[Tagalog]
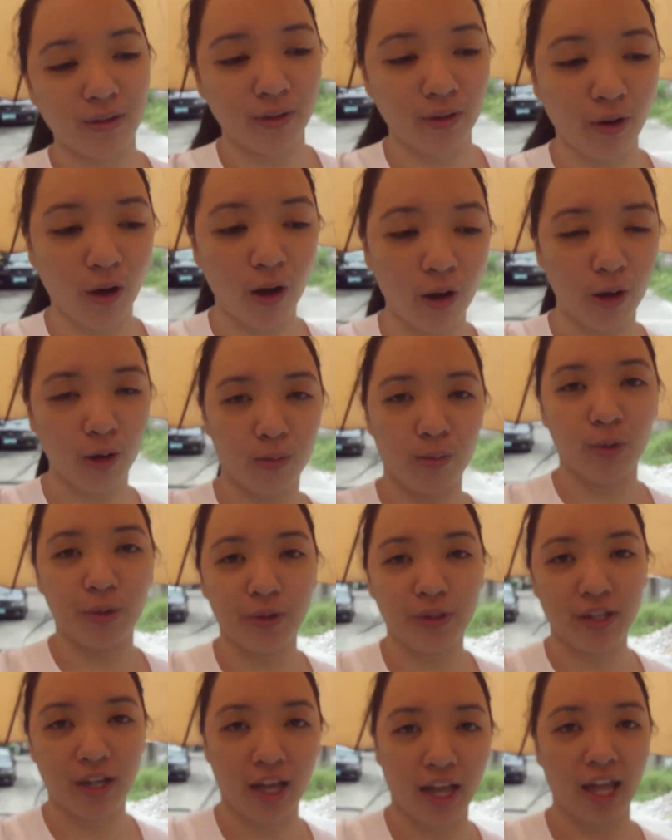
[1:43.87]
color blue
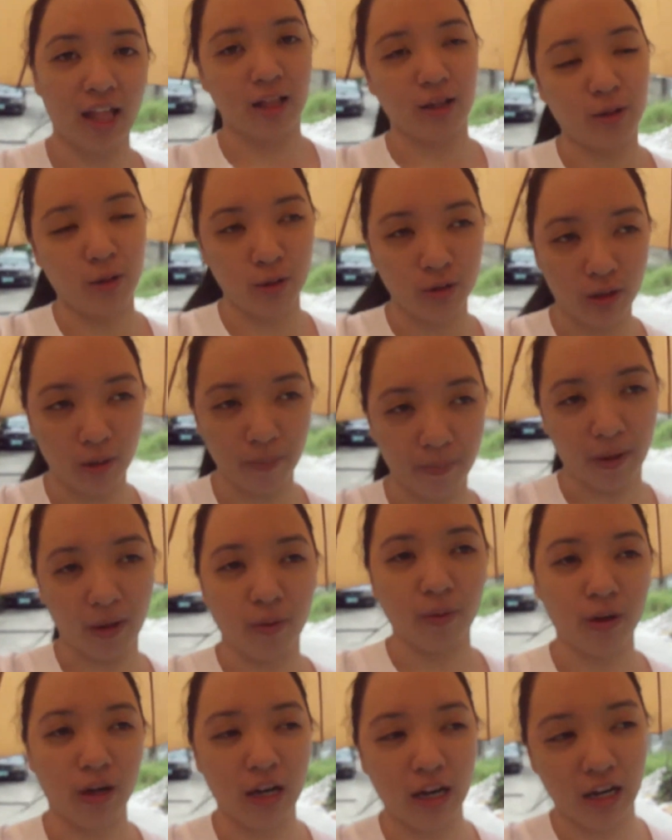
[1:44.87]
na L-Gluta
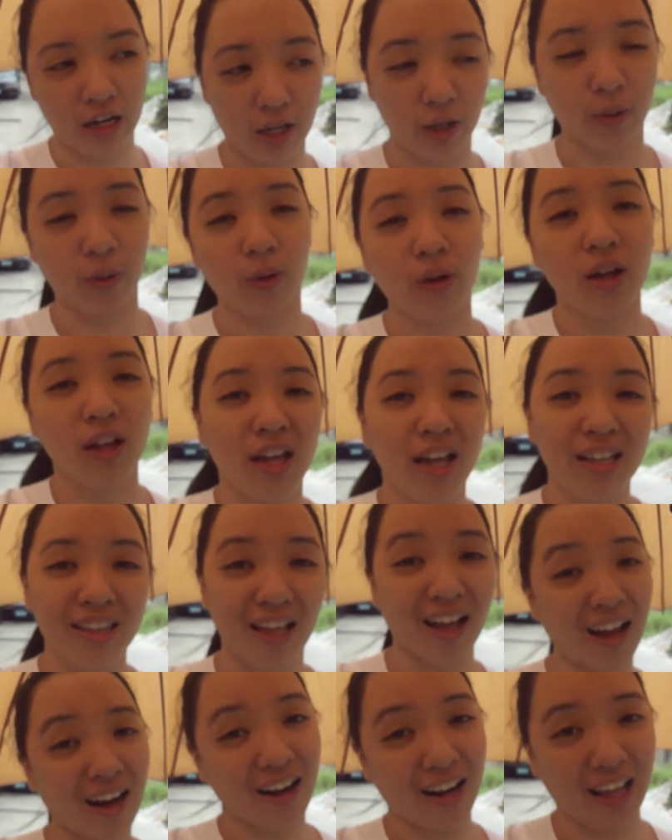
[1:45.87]
Power lang yung
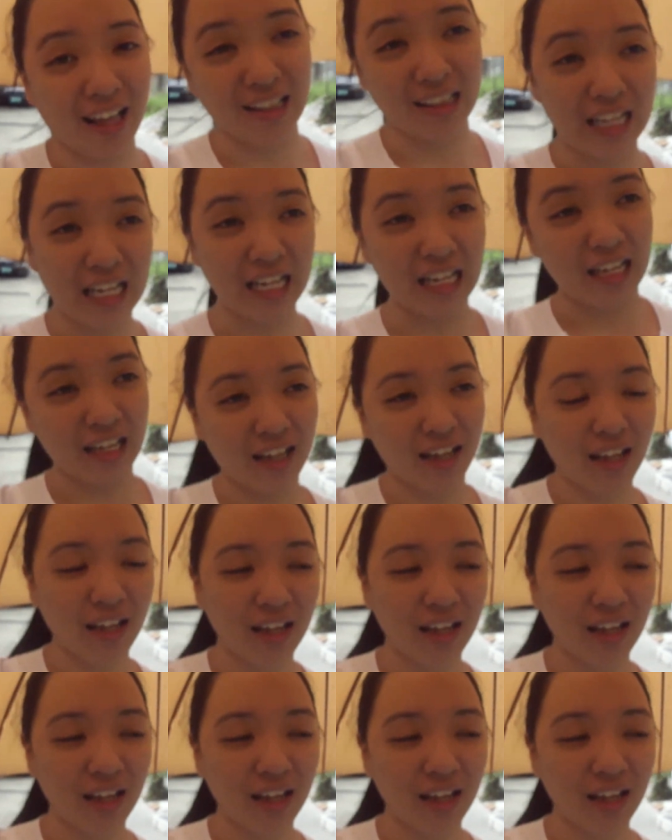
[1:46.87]
naka-ready.